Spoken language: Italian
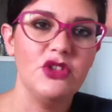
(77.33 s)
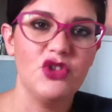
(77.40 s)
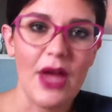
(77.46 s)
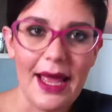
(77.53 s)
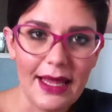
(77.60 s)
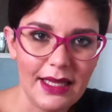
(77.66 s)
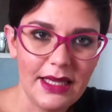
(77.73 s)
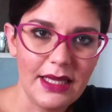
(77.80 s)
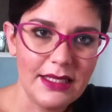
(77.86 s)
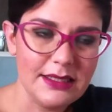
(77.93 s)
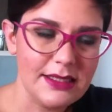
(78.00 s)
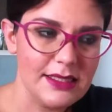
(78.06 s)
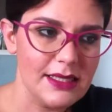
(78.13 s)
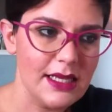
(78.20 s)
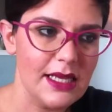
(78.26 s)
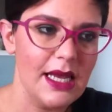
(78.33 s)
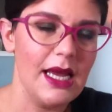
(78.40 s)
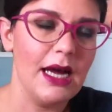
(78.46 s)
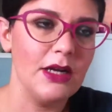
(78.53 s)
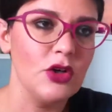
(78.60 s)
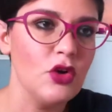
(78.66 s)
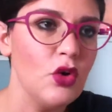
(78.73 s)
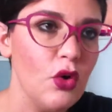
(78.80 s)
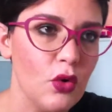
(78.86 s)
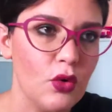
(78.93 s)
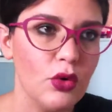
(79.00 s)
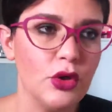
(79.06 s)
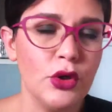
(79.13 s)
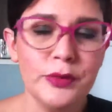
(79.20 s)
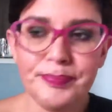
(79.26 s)
jeggings che hanno
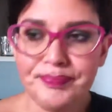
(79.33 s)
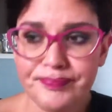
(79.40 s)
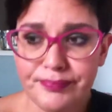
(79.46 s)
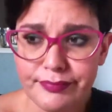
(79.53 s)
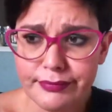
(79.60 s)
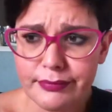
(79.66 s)
loro,